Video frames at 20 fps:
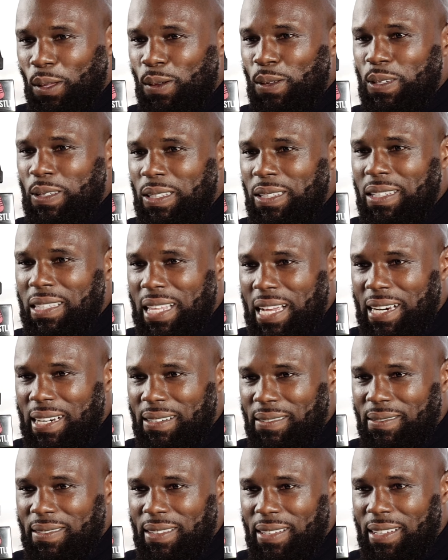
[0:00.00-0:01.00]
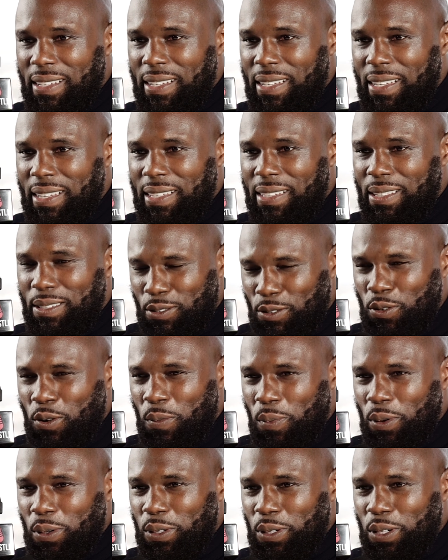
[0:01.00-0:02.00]
transcendantale. Tu
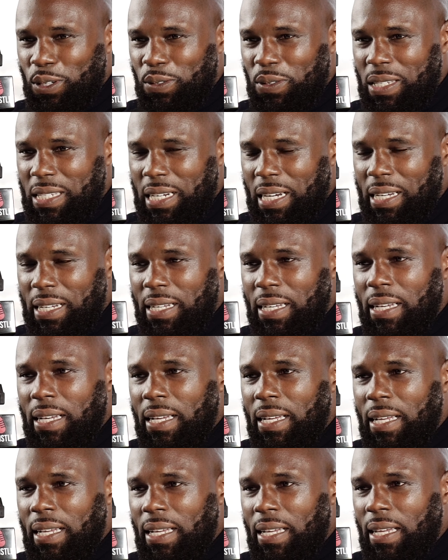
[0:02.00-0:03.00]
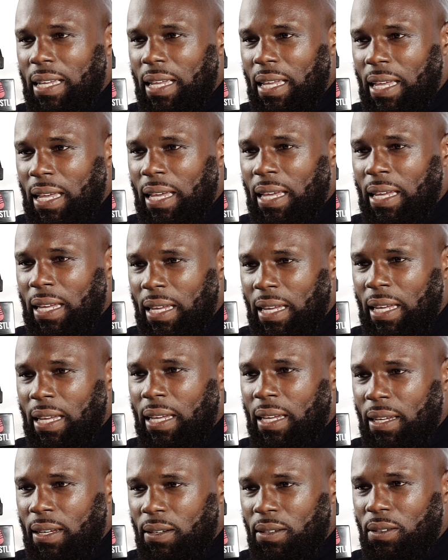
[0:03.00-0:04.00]
comprends ce que je veux mm, mm. dire
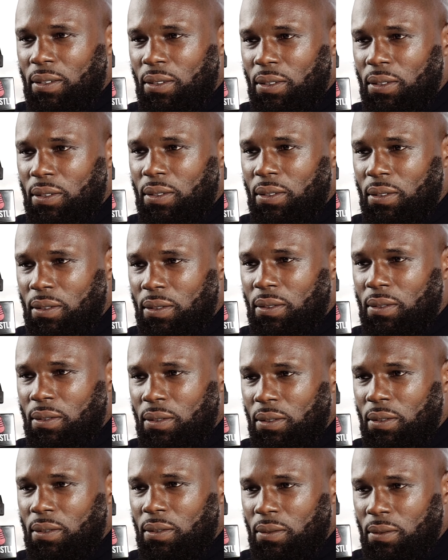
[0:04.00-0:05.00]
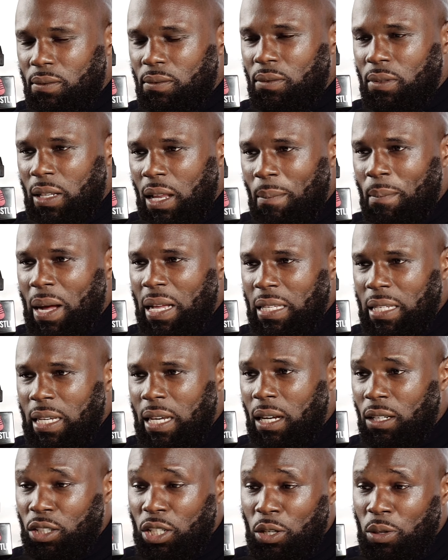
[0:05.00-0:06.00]
Et la
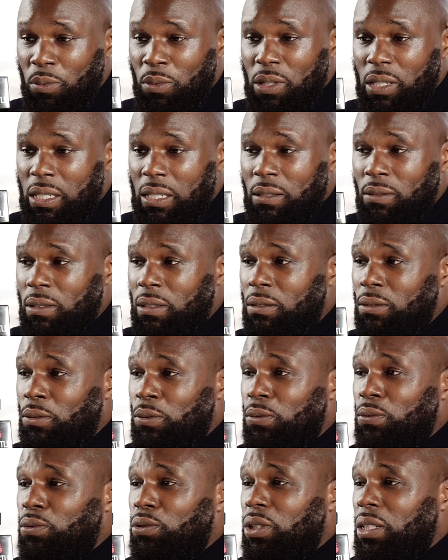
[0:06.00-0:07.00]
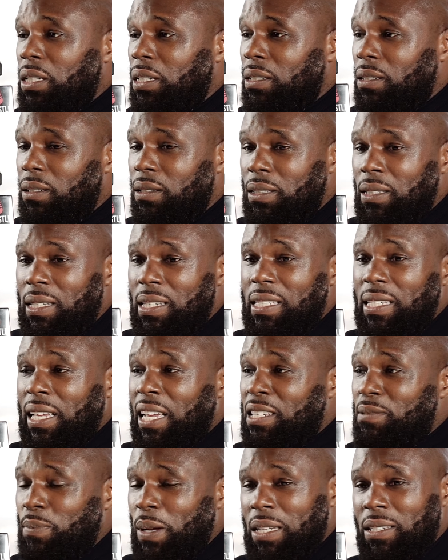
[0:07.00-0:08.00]
manière, j'ai commencé, on, a touché 10-15
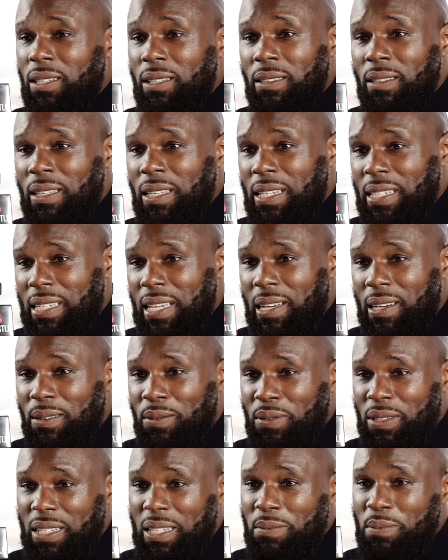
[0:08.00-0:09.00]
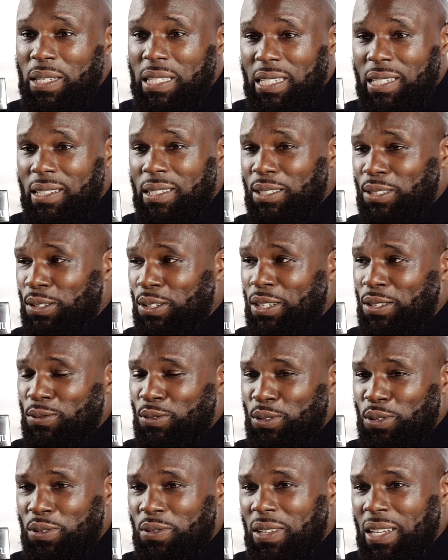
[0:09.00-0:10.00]
euh, personnes dans des salles, on faisait des meetings, ceux qui
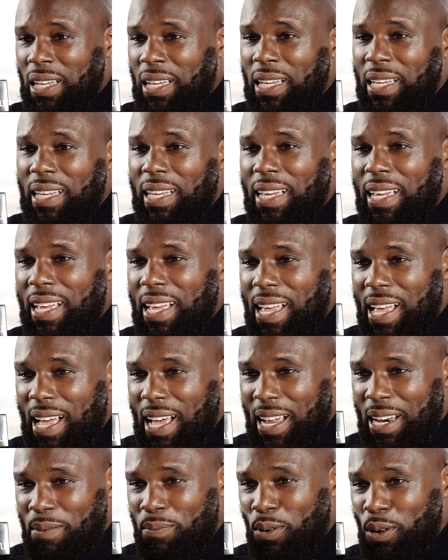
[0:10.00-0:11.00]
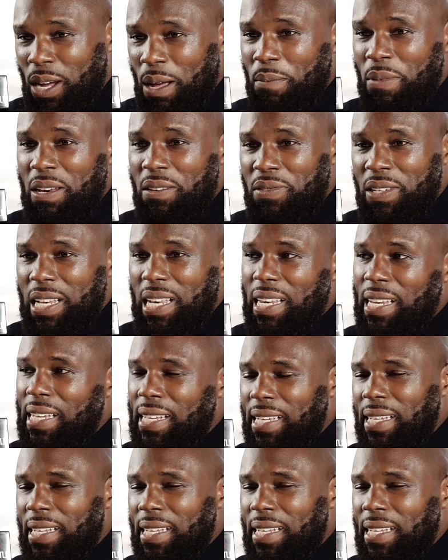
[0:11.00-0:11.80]
nous suivaient euh, à, l'époque à Belleville,